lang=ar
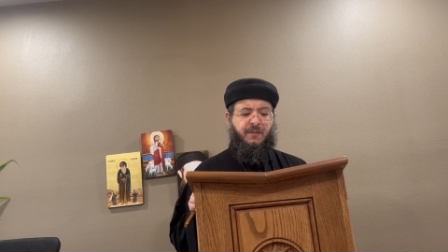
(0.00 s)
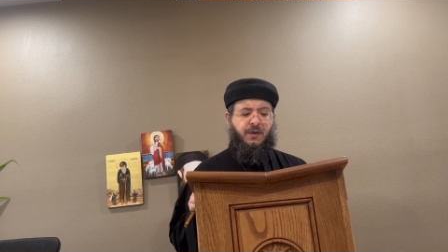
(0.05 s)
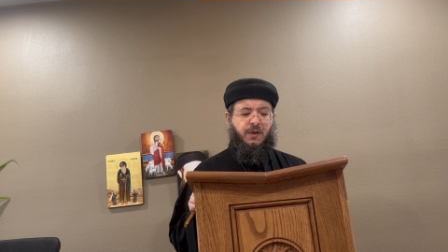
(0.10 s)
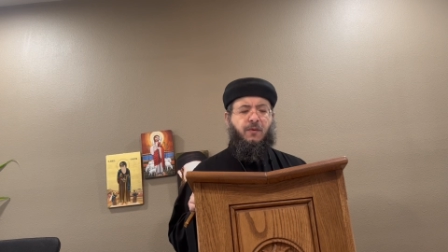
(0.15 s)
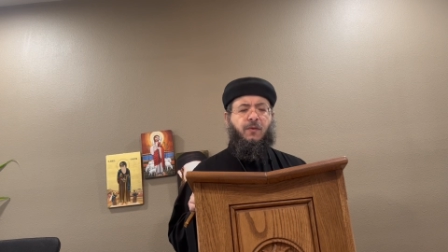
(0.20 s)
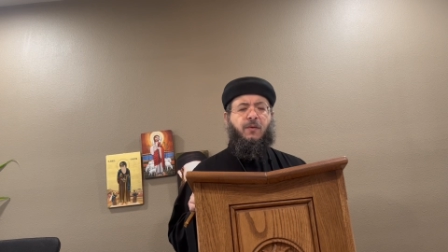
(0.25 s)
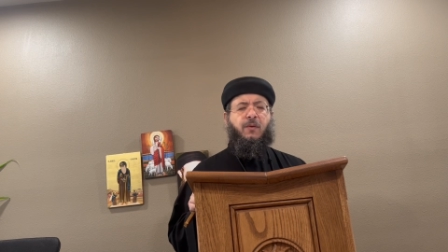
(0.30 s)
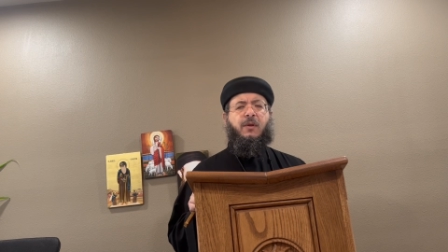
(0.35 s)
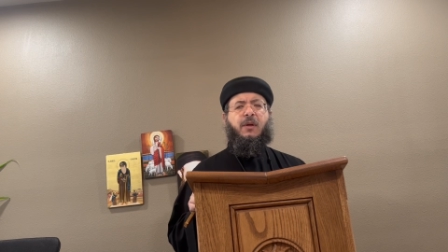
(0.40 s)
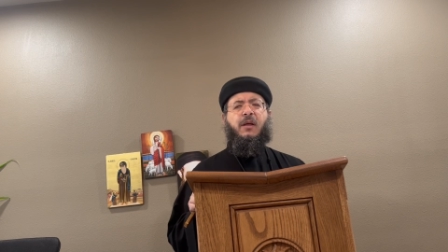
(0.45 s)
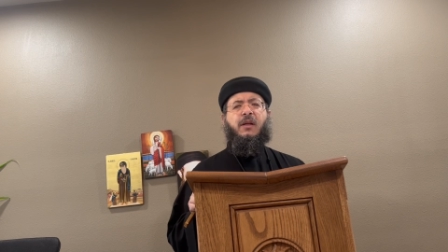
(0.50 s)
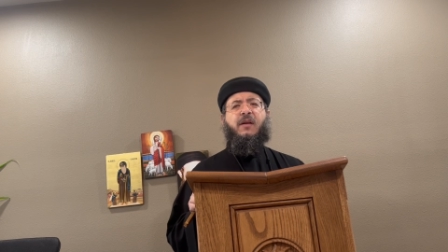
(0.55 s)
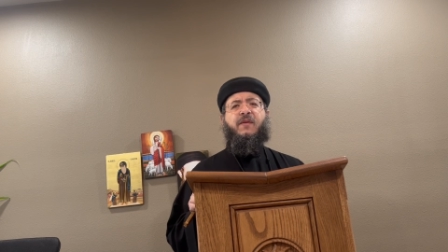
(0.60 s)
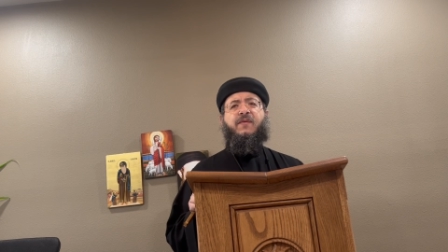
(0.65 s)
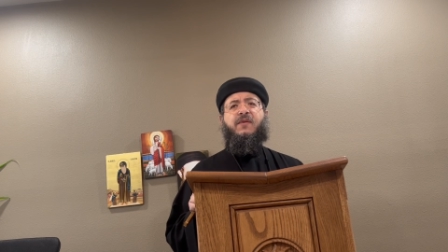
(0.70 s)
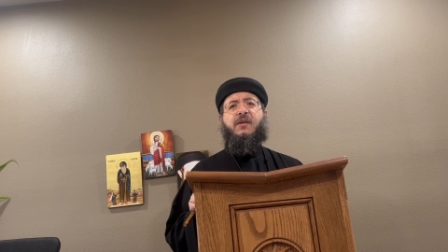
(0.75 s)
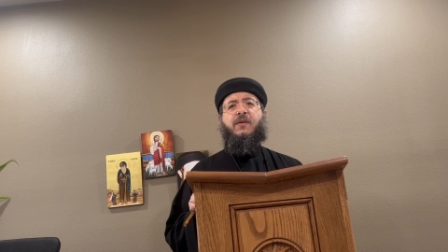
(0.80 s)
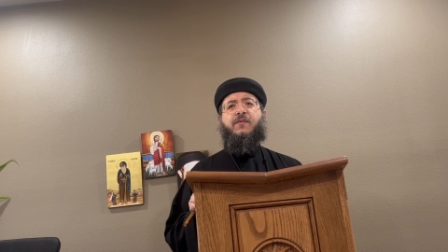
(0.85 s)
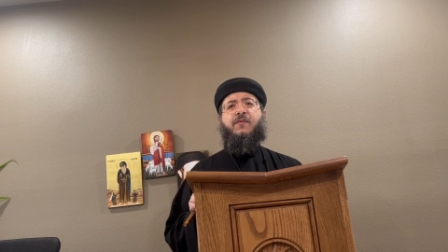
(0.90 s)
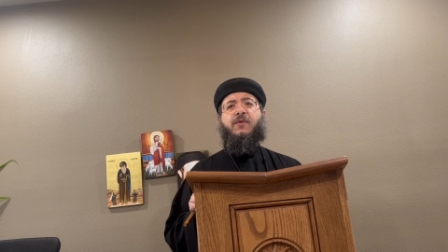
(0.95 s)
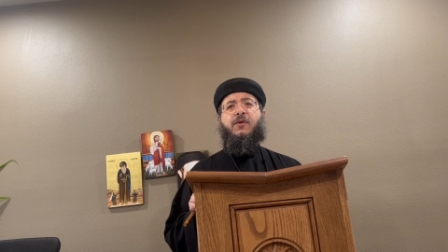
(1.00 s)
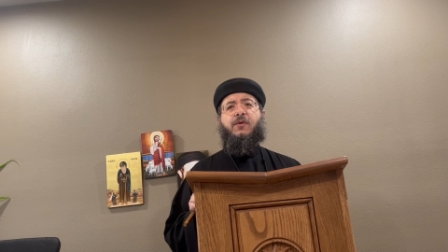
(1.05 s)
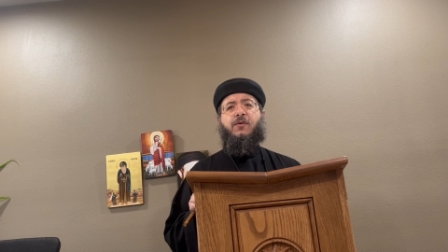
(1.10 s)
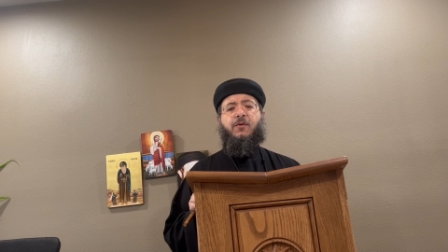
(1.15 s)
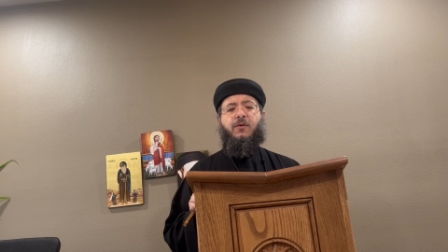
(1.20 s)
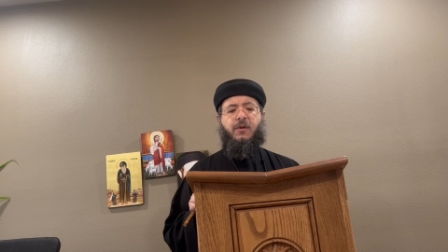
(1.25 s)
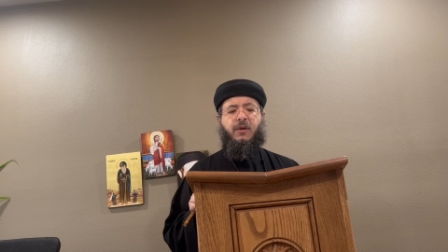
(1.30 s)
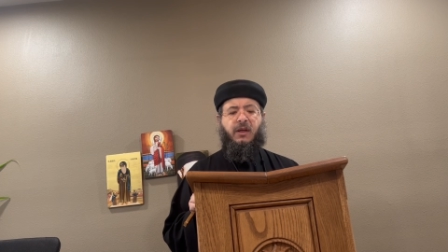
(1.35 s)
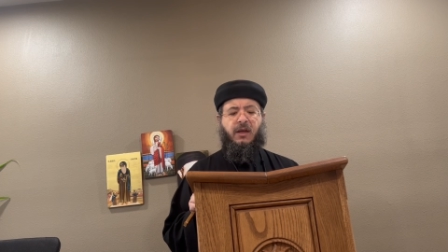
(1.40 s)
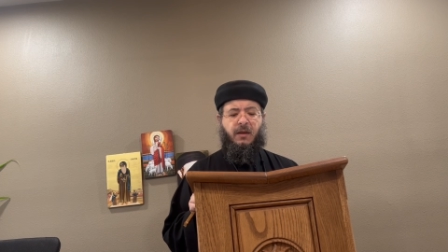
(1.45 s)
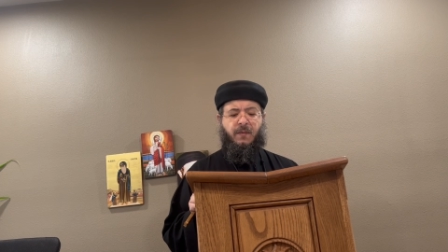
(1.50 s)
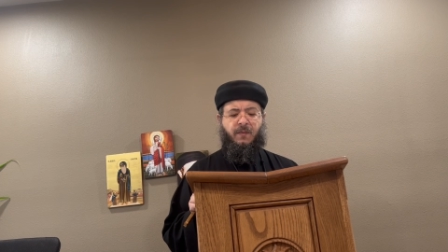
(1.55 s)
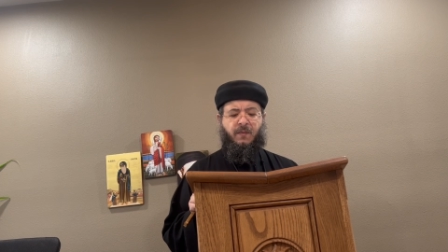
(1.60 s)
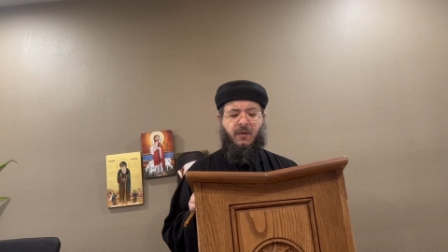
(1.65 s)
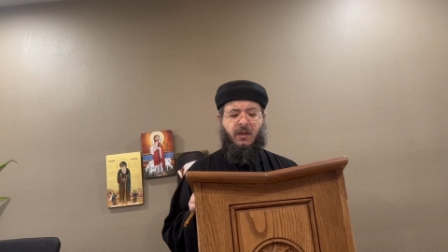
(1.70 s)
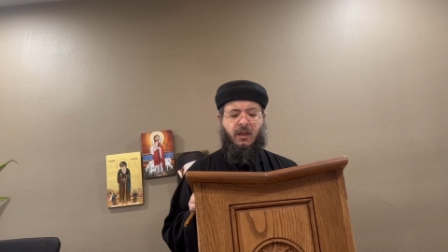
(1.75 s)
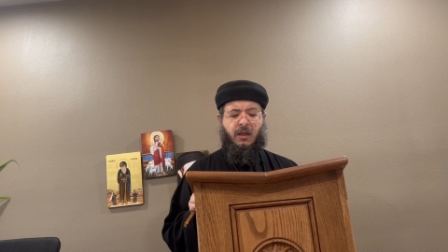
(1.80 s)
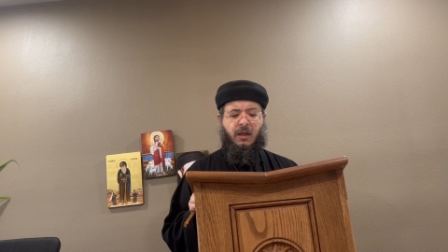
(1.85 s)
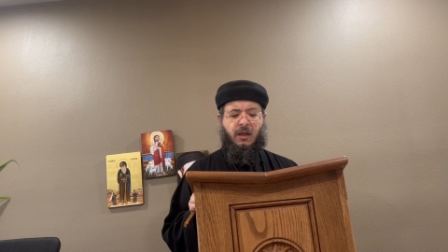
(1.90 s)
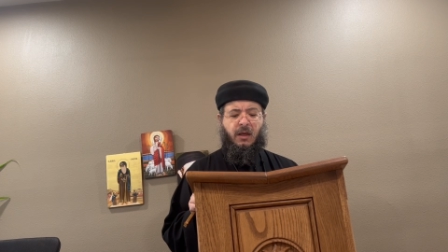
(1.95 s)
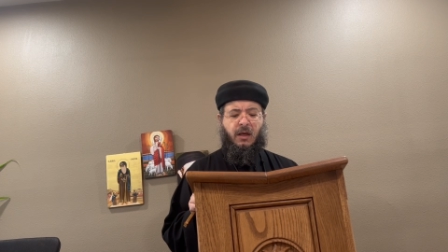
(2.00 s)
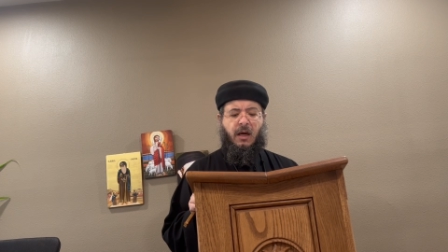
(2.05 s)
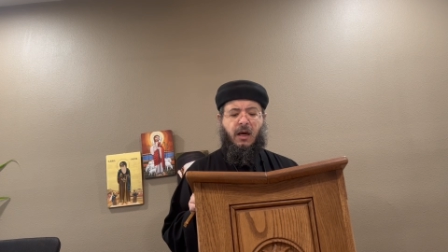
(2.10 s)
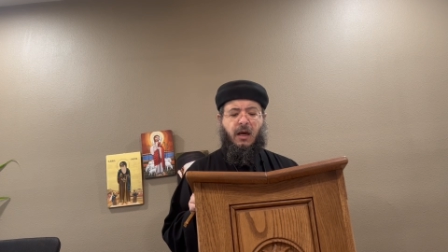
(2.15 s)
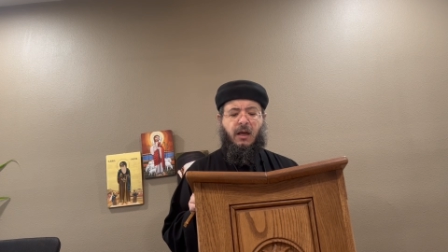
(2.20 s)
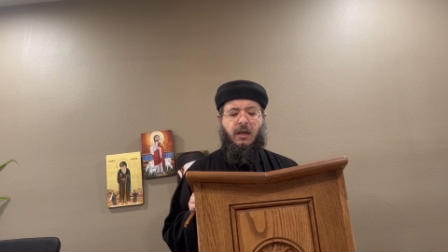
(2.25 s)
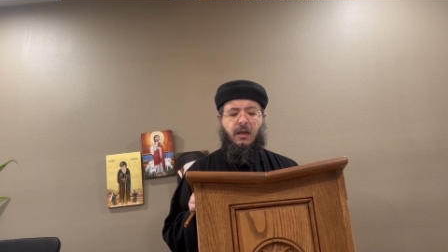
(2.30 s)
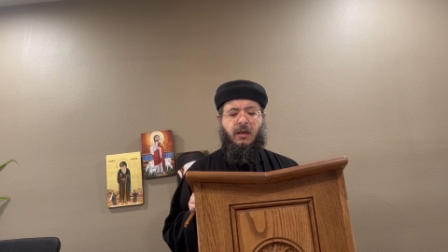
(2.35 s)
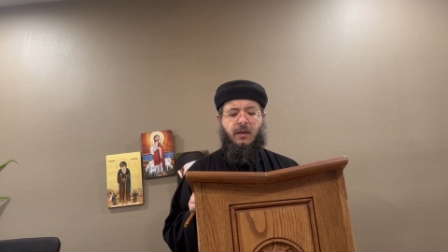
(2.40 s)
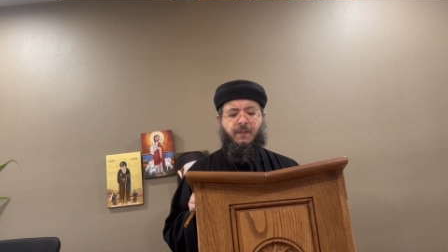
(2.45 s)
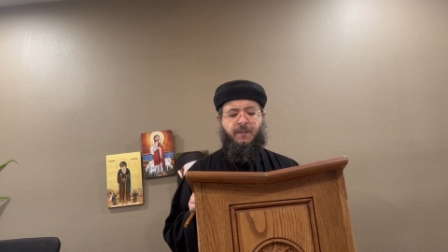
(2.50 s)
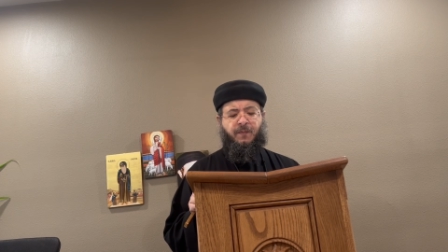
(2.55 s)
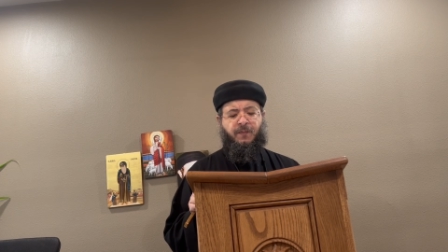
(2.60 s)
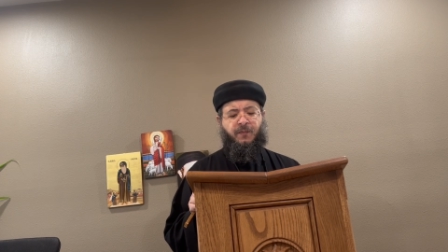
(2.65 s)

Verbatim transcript: يقول كده في سفر الرؤيا على